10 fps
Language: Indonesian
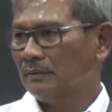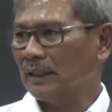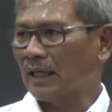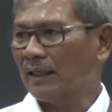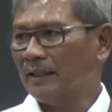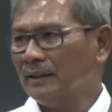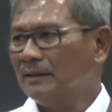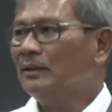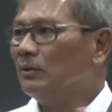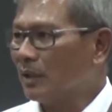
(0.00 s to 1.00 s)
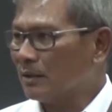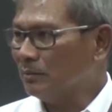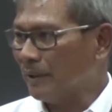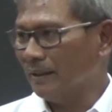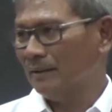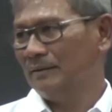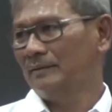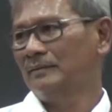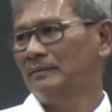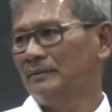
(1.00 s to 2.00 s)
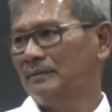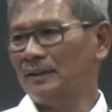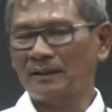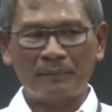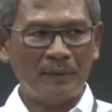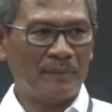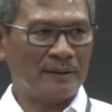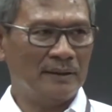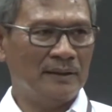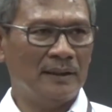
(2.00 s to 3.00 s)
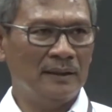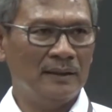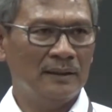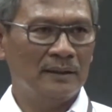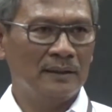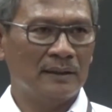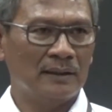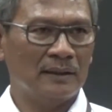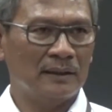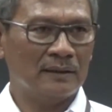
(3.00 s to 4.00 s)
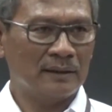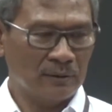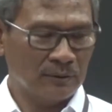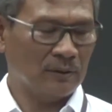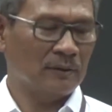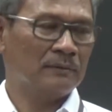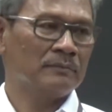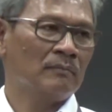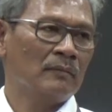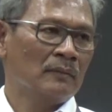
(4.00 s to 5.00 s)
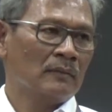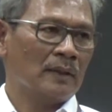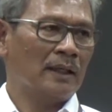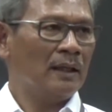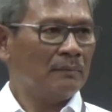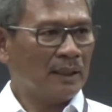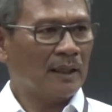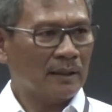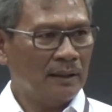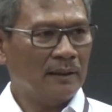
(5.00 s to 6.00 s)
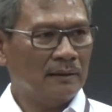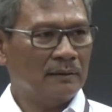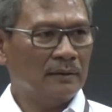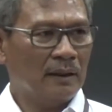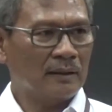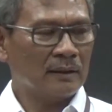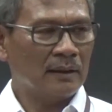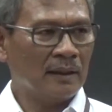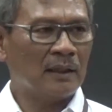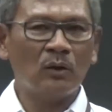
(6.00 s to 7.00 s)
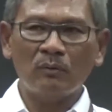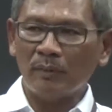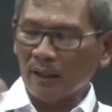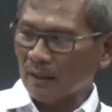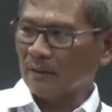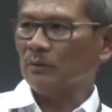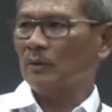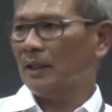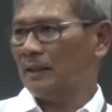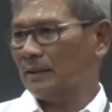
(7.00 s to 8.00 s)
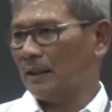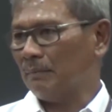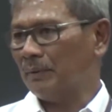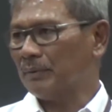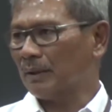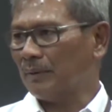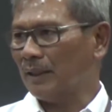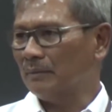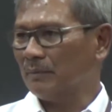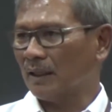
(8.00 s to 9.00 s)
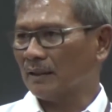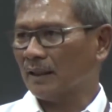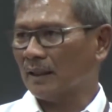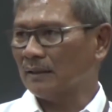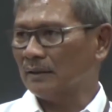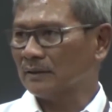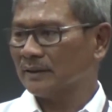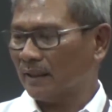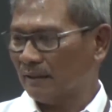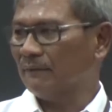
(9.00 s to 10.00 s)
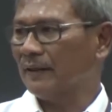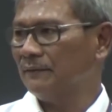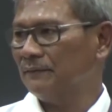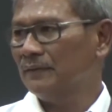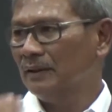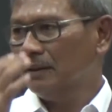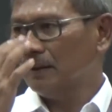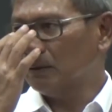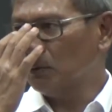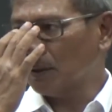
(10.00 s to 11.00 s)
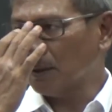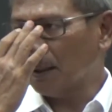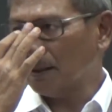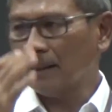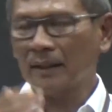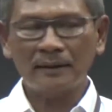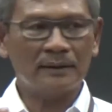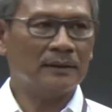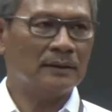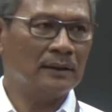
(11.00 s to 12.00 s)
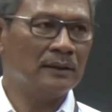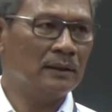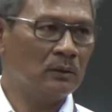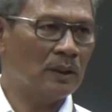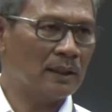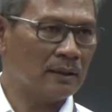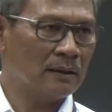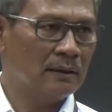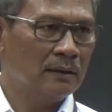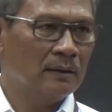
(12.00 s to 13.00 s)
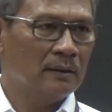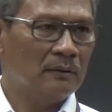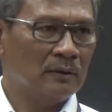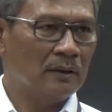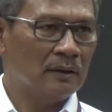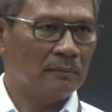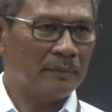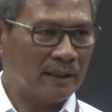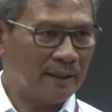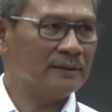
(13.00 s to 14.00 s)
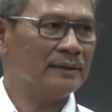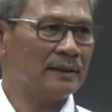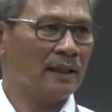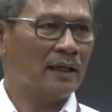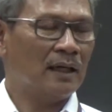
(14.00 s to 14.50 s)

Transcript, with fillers: Yang lainnya di luar Hubei. Tetapi masih di uh, Tiongkok. Nah, yang menarik adalah gelombang kedua kita beberapa kali mengatakan uh, second wave itu adalah yang kejadian di luar uh, mainland China